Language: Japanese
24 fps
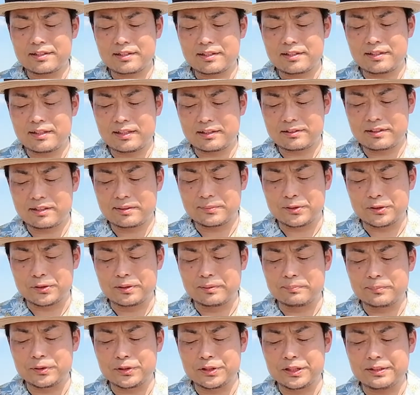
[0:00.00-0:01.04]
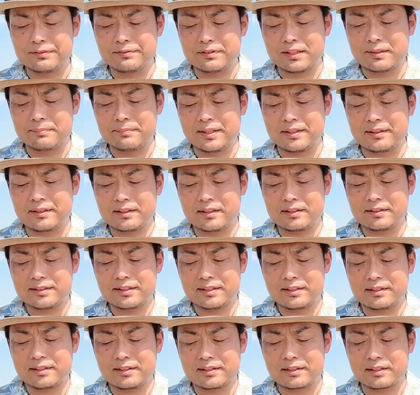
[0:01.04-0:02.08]
者でなくても病院は面会
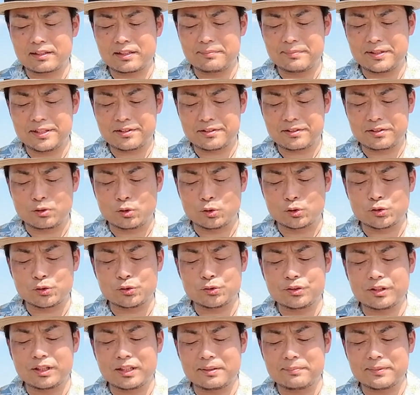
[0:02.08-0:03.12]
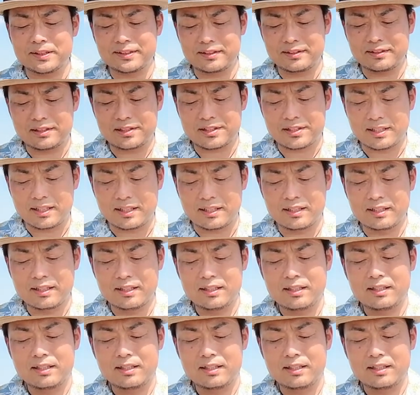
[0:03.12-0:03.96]
制限が厳しく、ほとんど会えませんでした。